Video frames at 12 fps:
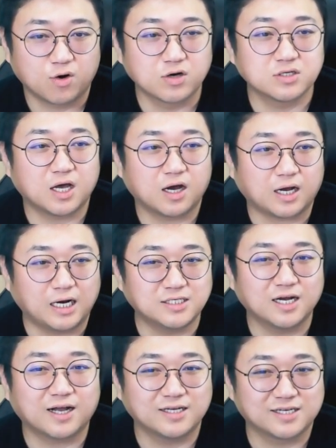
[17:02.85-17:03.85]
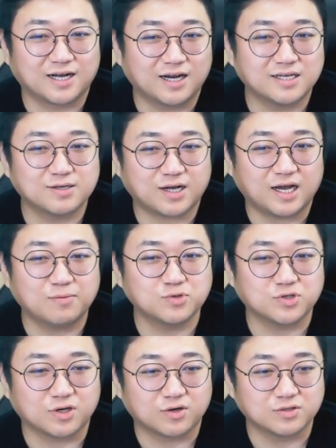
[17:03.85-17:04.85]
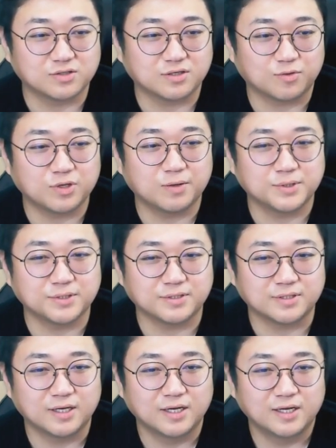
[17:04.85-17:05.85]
거기다가 깔창까지 깔아서 깔아본 적 있거든 왜냐면은